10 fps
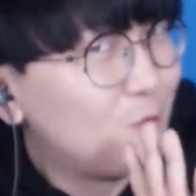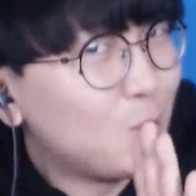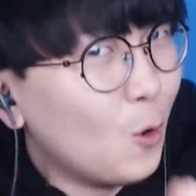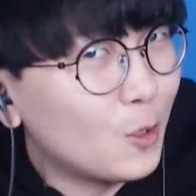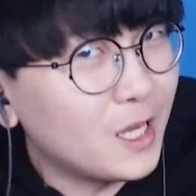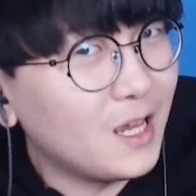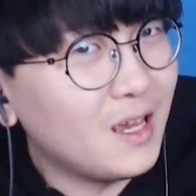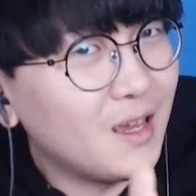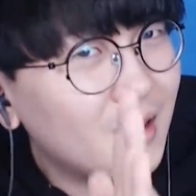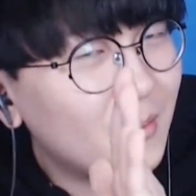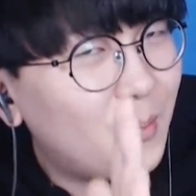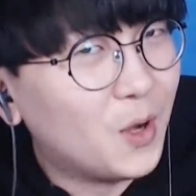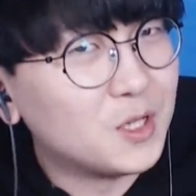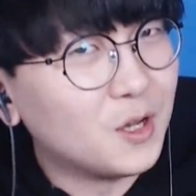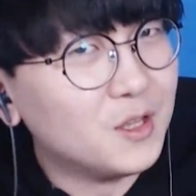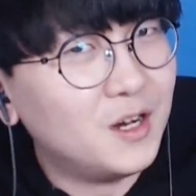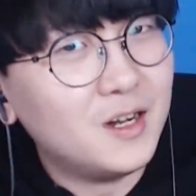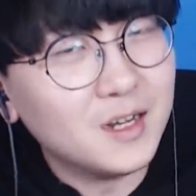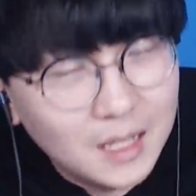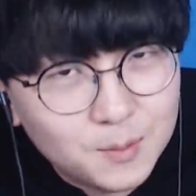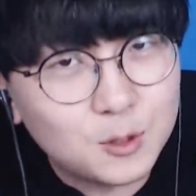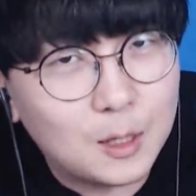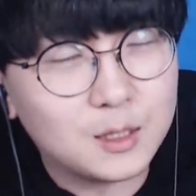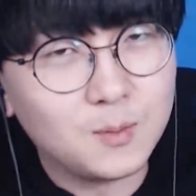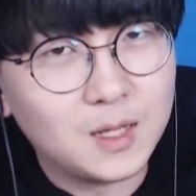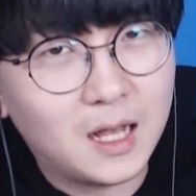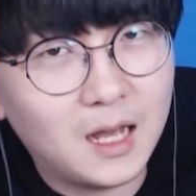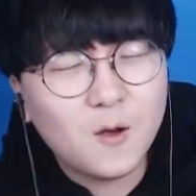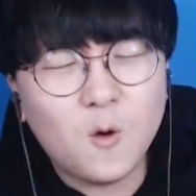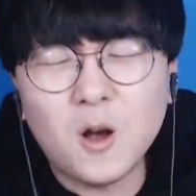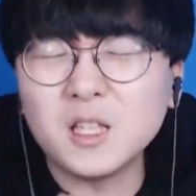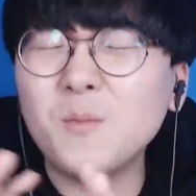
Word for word: 초기 버전을 입수했습니다. 그것은